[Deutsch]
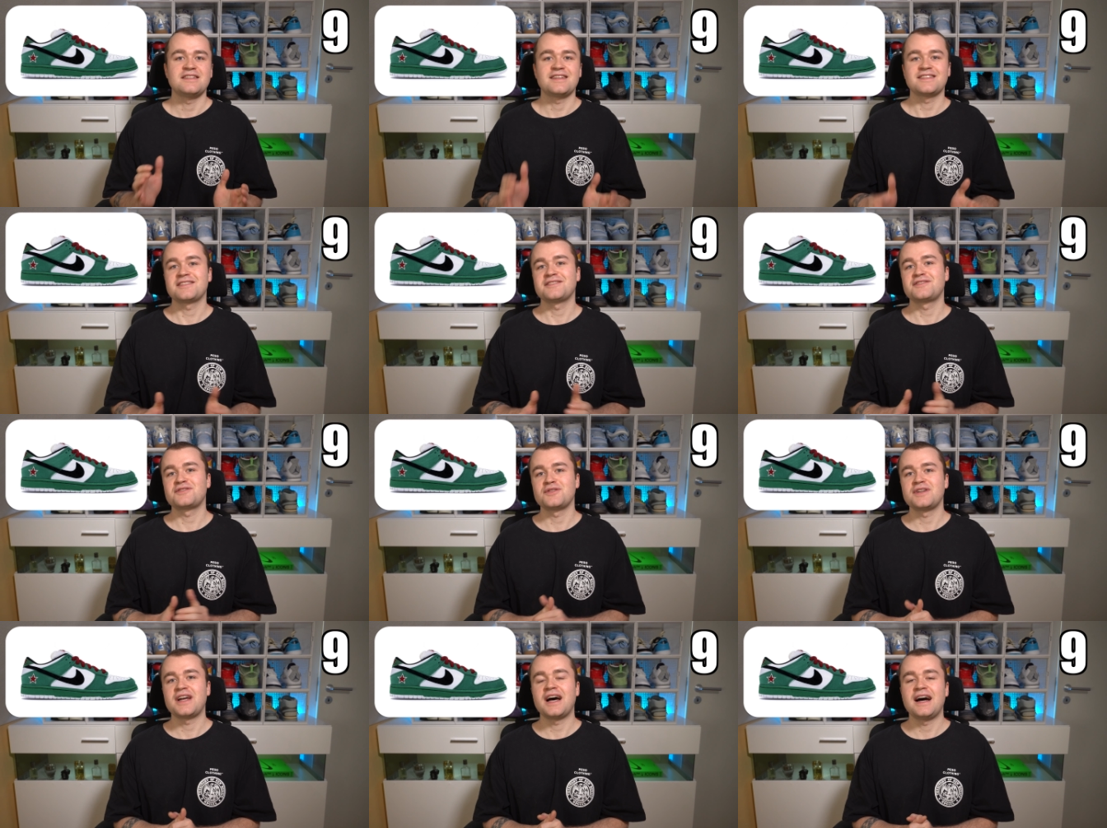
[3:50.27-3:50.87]
Das
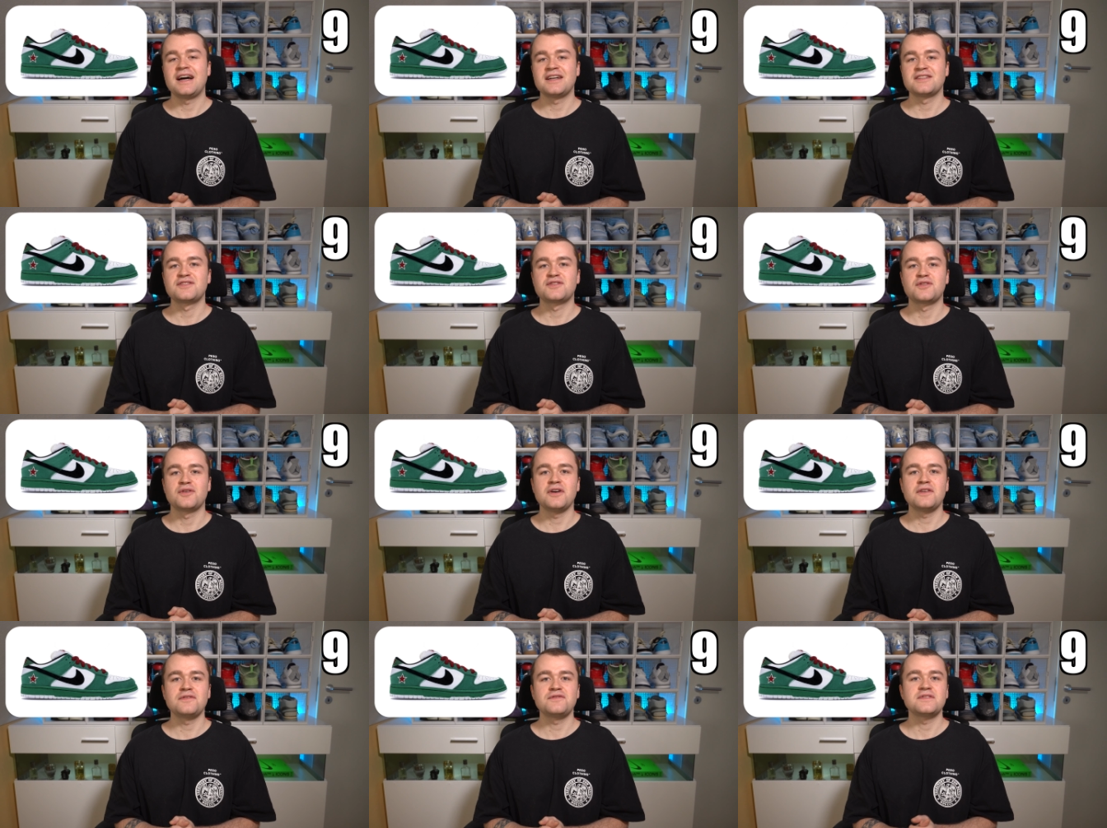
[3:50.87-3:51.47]
ist so eine Art
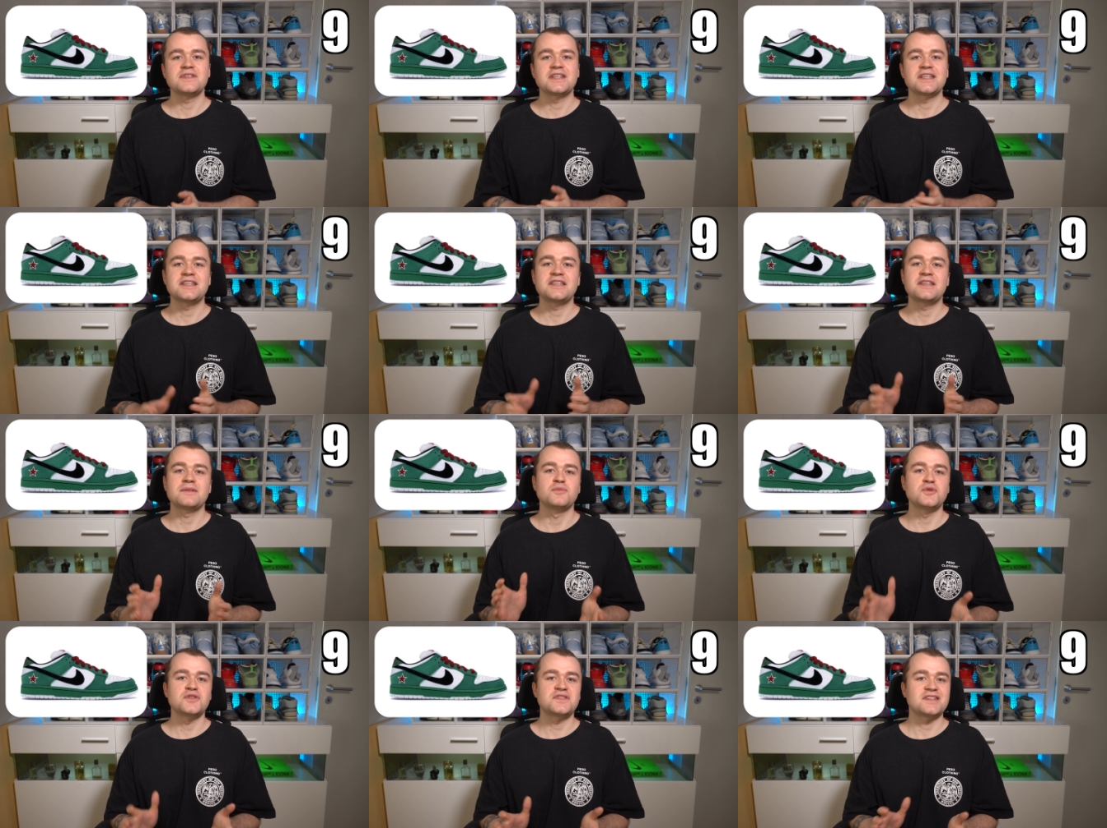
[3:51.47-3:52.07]
Surfen.
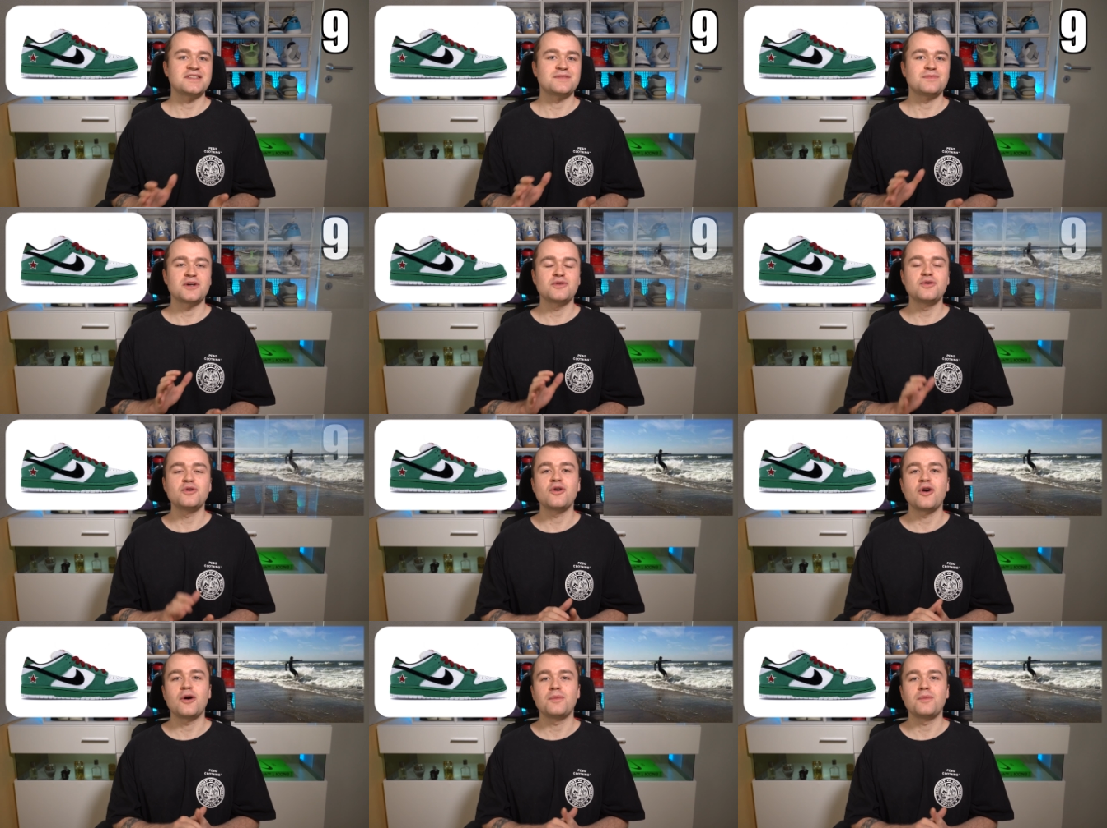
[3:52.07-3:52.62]
Ich muss jetzt mal gucken,